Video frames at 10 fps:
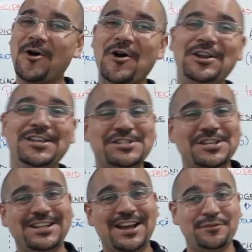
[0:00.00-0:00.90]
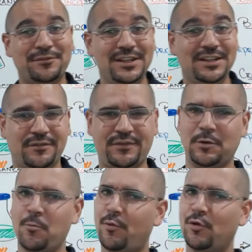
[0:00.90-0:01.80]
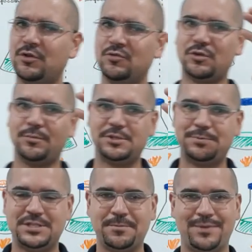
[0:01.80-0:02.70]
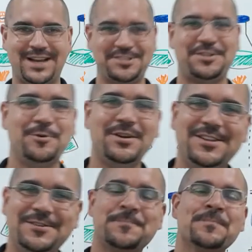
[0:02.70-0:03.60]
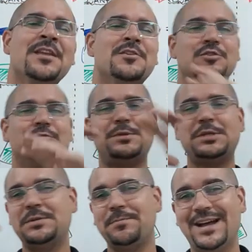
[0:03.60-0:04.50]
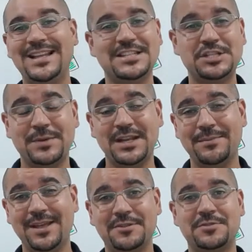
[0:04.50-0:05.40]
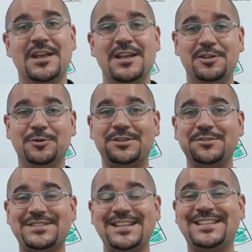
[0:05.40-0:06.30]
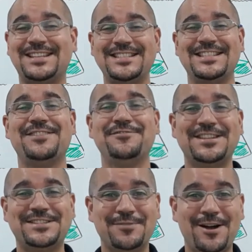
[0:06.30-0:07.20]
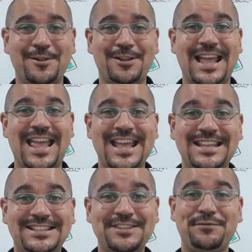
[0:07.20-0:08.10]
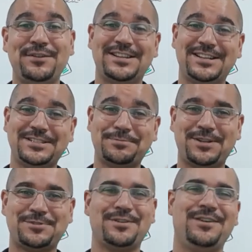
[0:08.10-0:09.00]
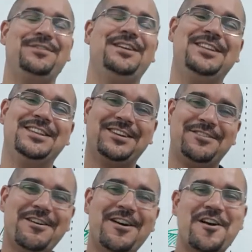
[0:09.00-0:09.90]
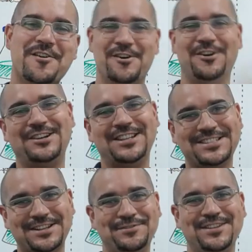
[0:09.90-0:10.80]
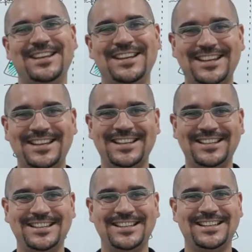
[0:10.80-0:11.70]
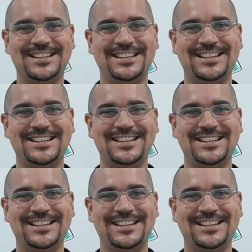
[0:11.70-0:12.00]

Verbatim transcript: a origem da vida, falar um pouquinho sobre as principais teorias, sobre os principais experimentos e eu tenho certeza que vai ser uma aula edificante para a sua vida. Então, roda essa vinheta.